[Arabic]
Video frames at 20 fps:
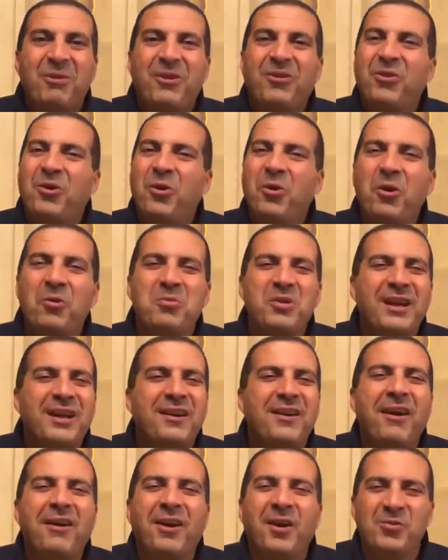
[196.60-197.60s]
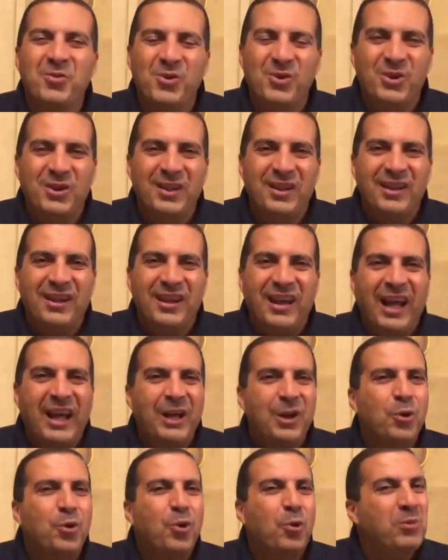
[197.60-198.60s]
بس هو من كرمه
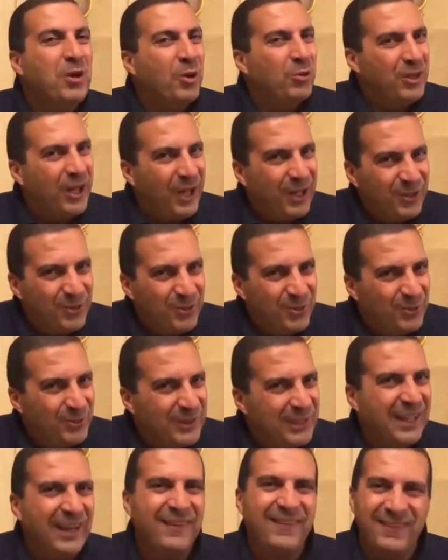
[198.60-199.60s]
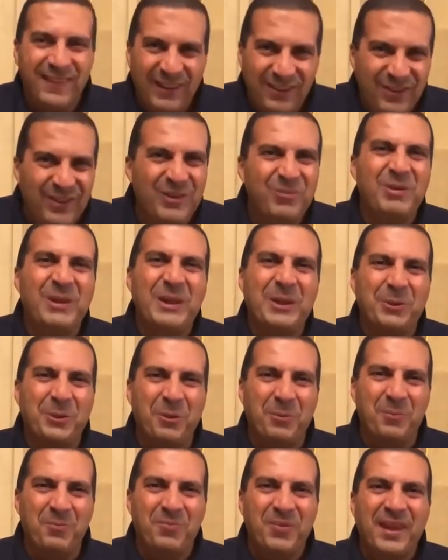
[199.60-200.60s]
قال لكم لو دعيتوني أستجيب
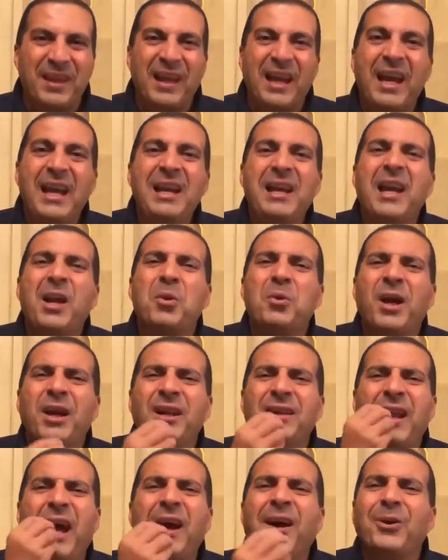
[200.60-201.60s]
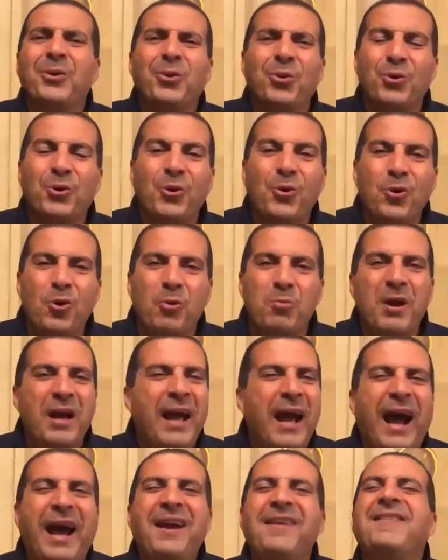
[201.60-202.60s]
ليكم إلا لو كانت حاجة تضركم
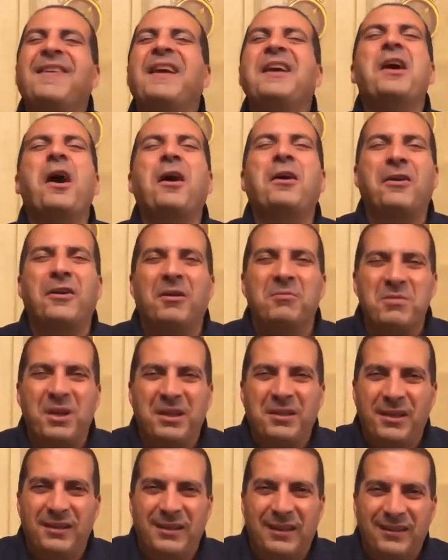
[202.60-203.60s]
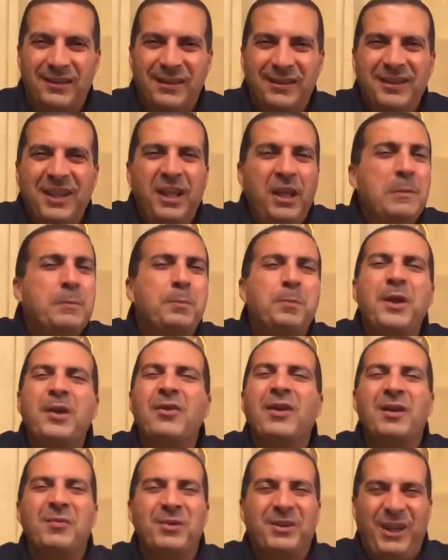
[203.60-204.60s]
عايزة إيه أكرم من كده
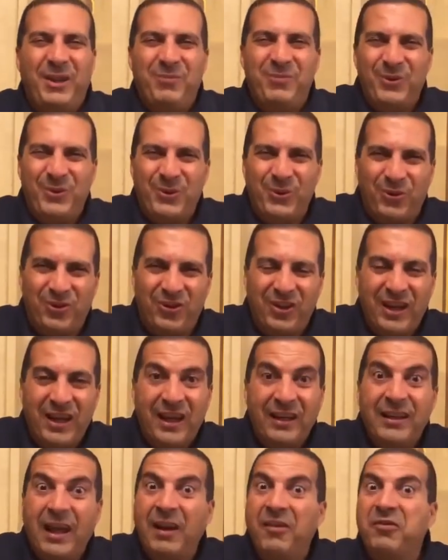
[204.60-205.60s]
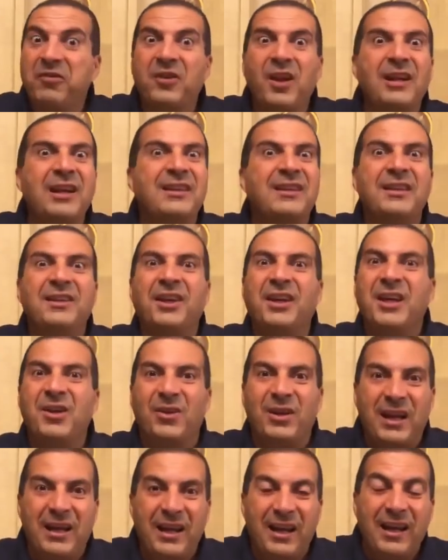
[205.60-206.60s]
تحبيه ولا ما تحبيهوش تفضلي
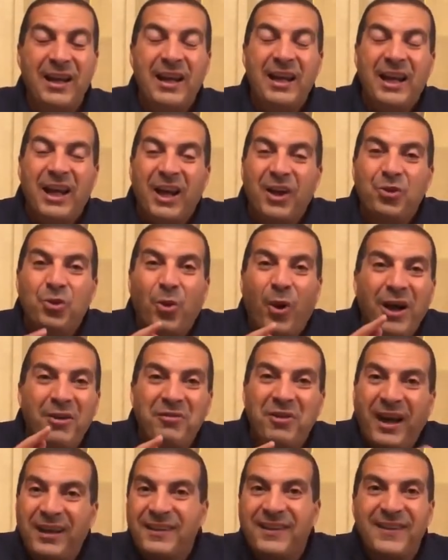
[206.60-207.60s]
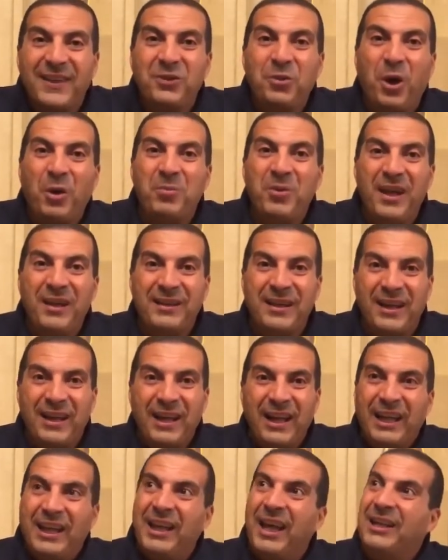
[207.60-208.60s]
تدعيه ولا لا الدعاء في حد ذاته عبادة
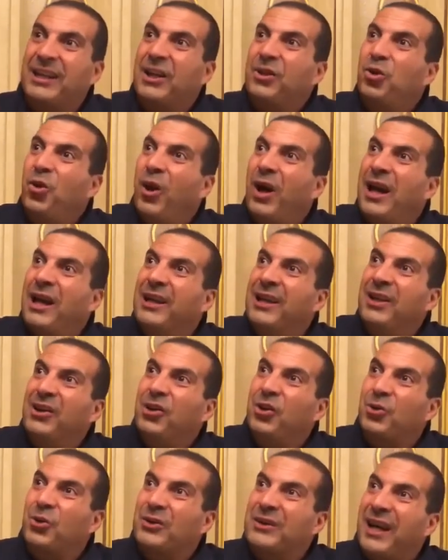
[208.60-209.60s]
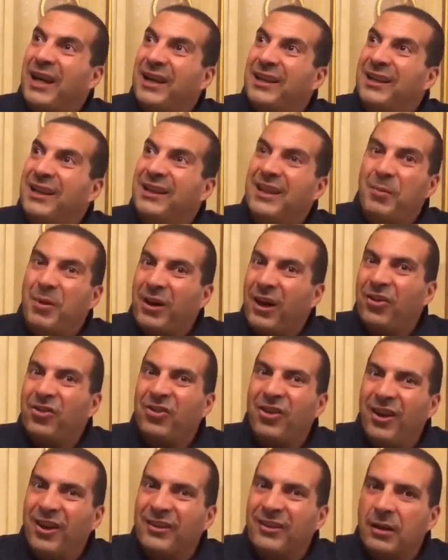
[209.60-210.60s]
يعني الدعاء اللي أنت دعيتيه ده ما
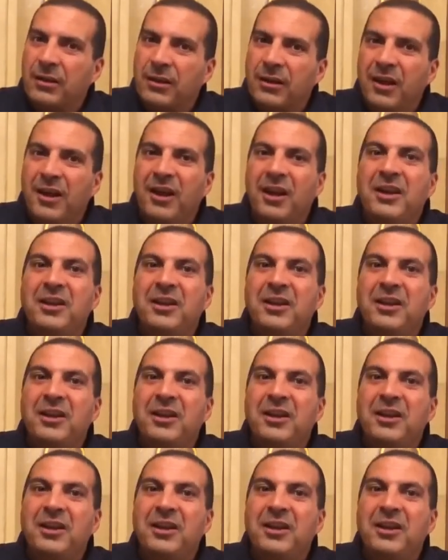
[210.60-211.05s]
راحش هدر